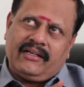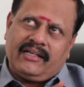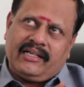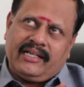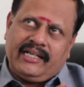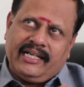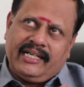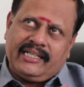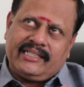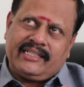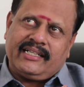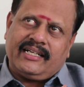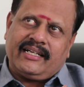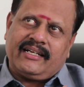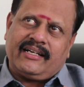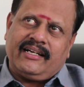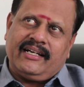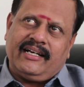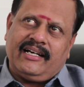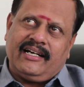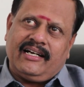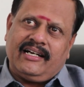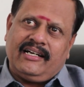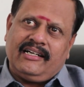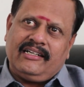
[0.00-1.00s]

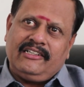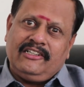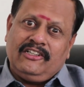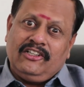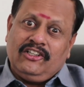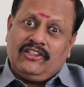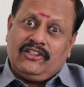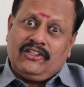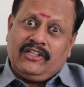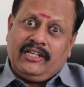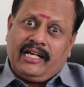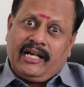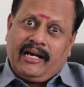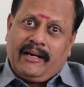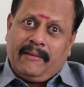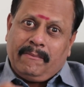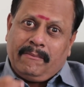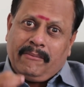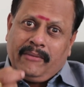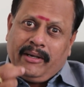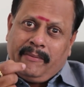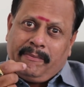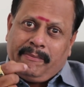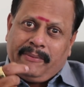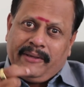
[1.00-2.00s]
கேட்டார்னா
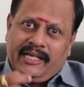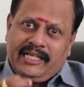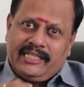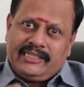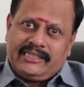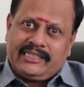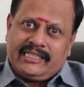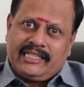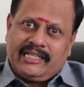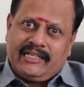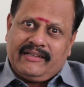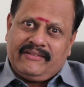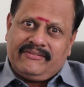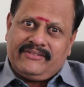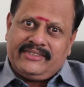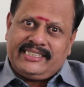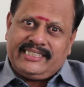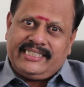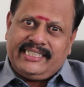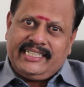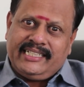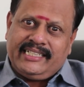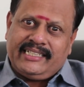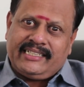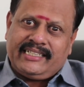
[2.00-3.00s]
நம்ம பேசுகிற
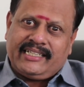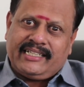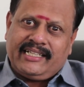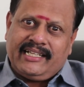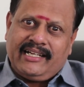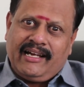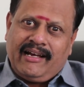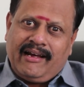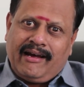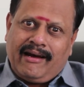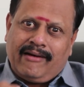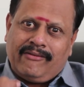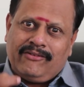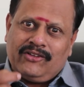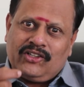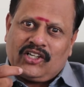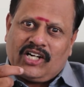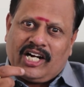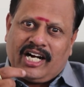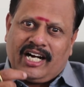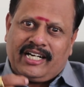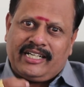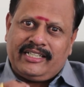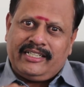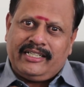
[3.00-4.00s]
விஷயத்தை அவர்
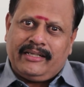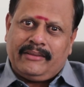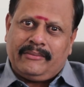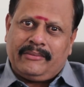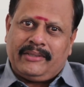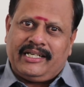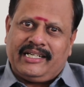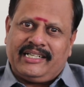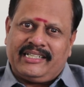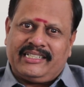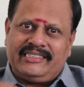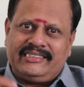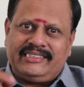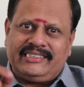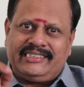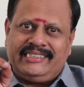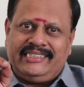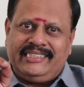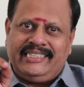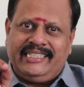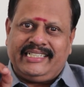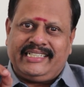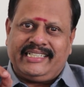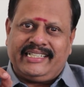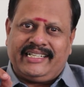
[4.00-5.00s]
ஆழமாக
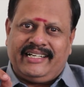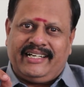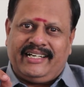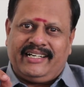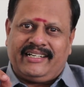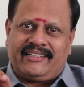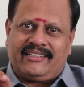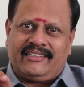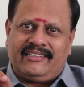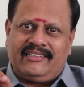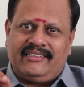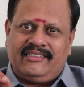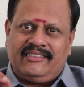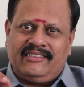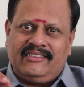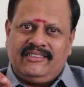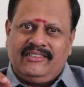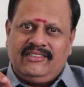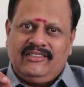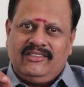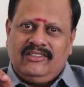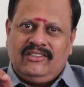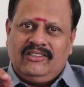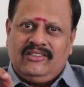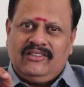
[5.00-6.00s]
சிந்திக்கிறார்
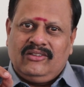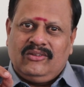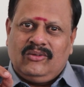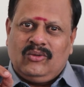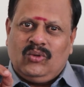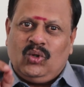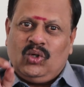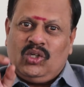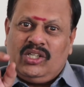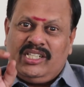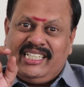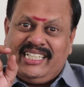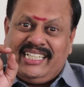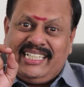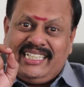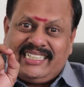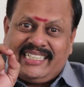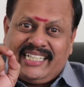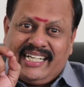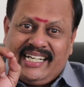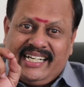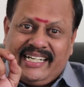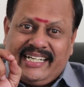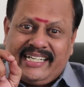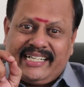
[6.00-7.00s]
ஒரு
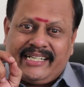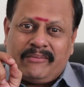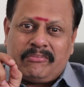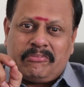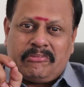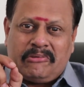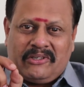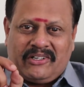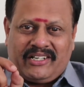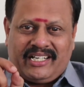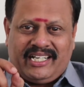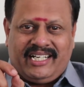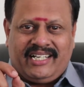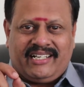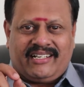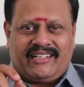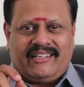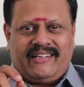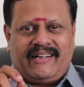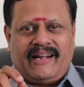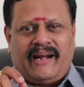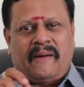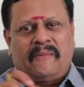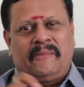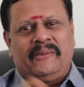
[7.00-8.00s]
டெசிஷன் எடுக்க போகிறார்
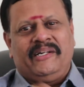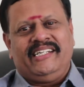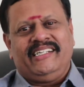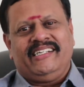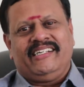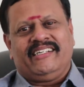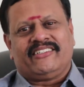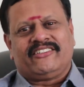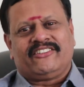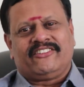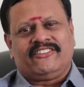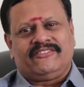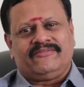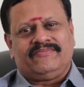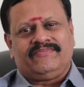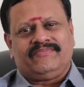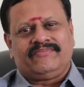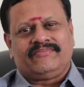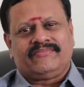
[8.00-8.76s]
அப்படின்னு அர்த்தம்